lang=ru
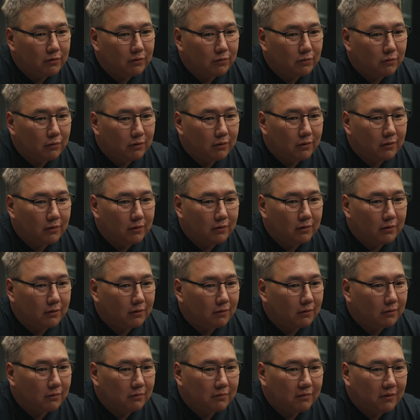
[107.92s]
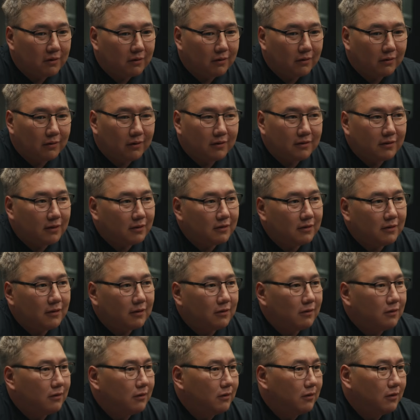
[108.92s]
истории
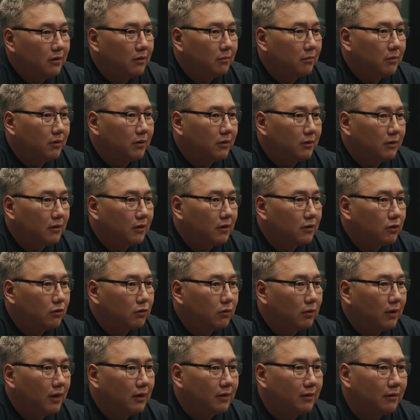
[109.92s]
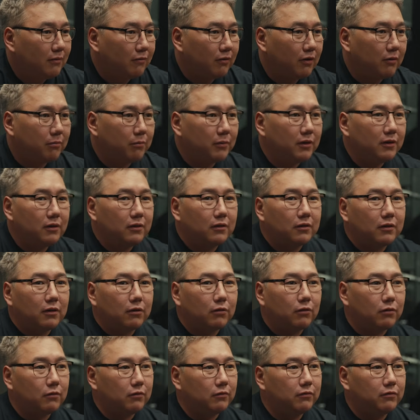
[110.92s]
Казахстана-то и не было, да, что одновременно
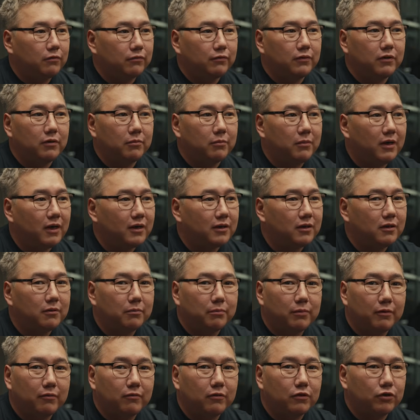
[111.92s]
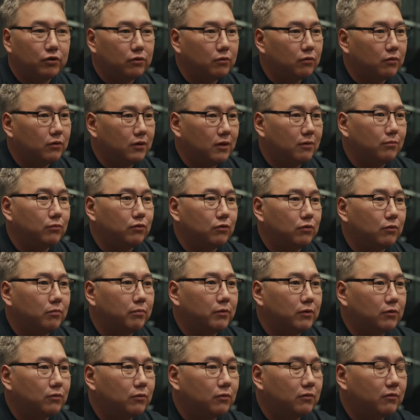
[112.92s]
такое внимание привлечено к тому, что
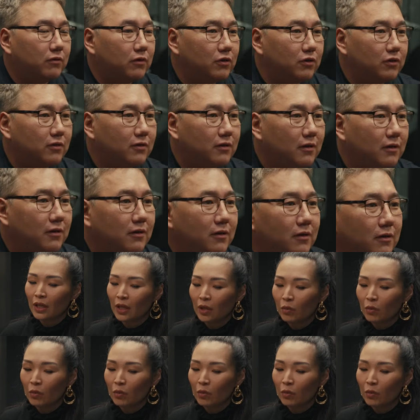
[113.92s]
происходит в нашей стране.